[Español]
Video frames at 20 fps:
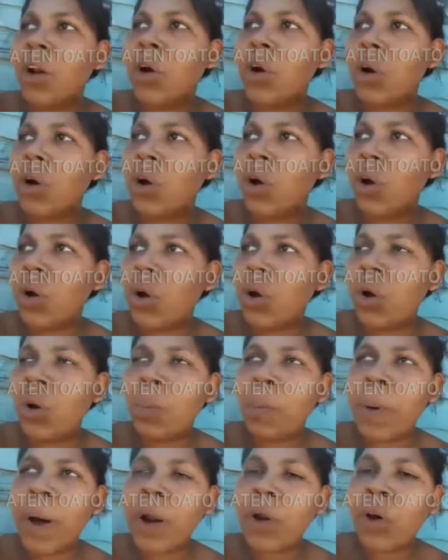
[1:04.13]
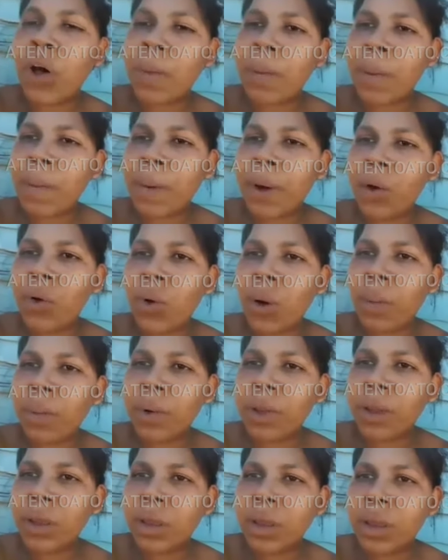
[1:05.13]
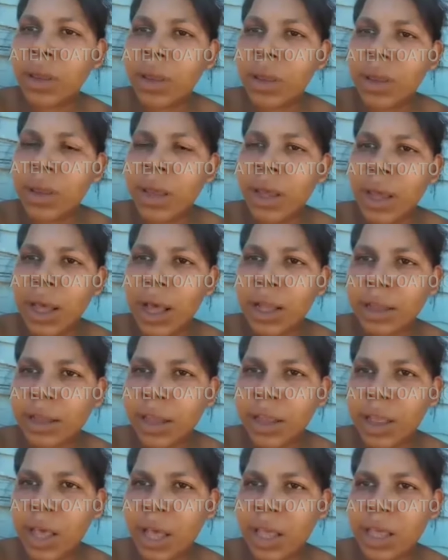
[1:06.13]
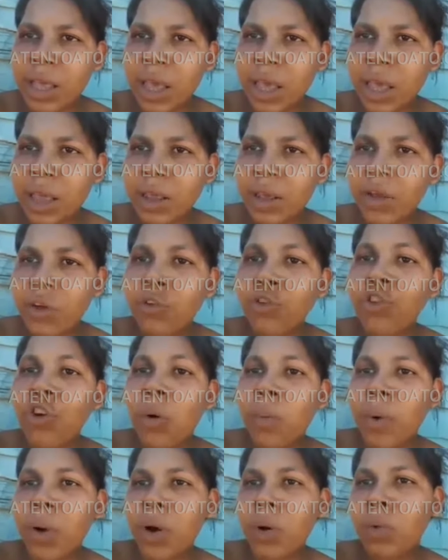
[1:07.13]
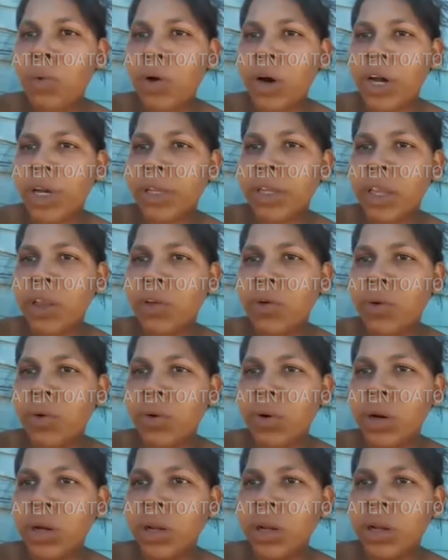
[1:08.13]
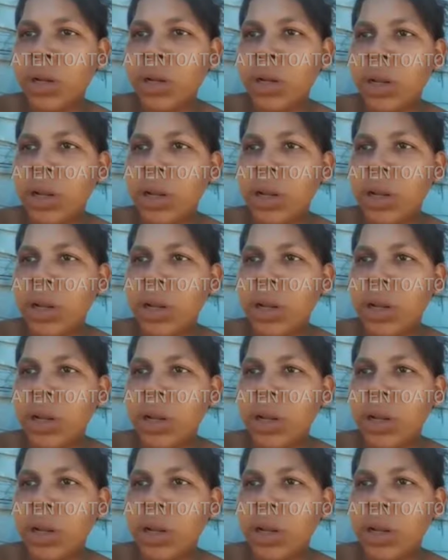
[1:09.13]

Los lo, palos que me pegó a mí antes de ayer, yo me lo busqué, señores.